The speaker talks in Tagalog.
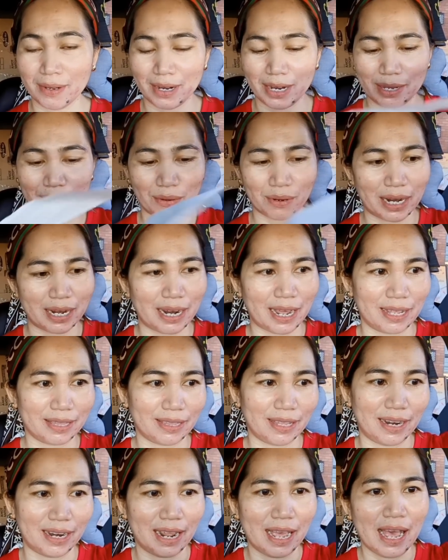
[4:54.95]
likuran
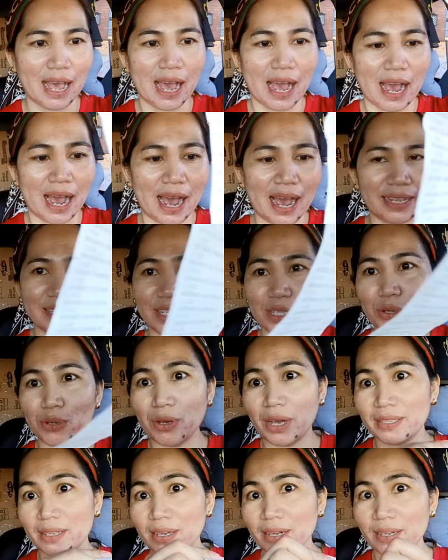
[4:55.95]
natin. At ito
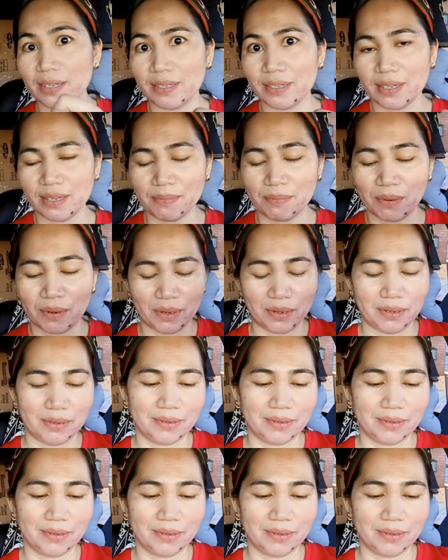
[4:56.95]
yung ating resibo.